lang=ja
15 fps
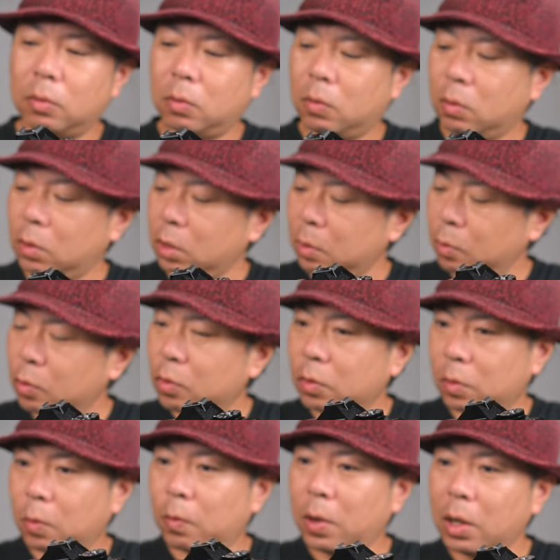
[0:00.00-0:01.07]
これ
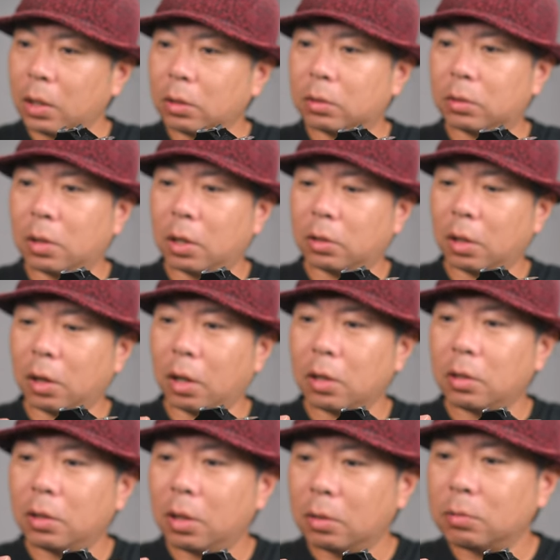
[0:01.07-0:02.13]
もうファンつけたら
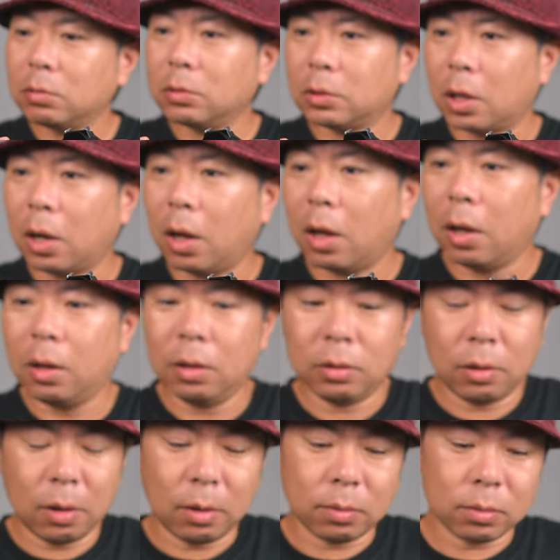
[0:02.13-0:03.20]
いけるんじゃない
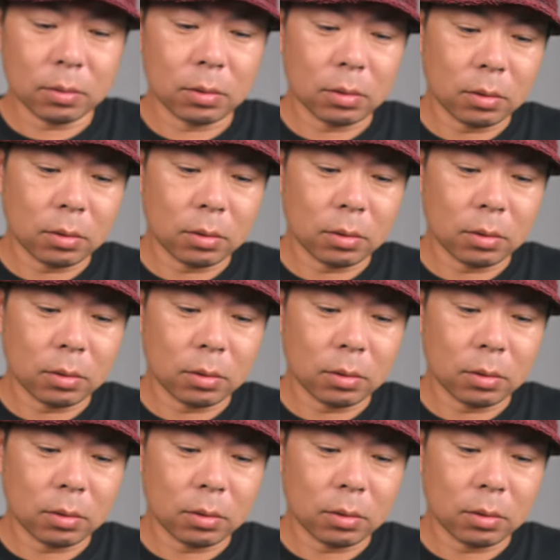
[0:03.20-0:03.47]
多分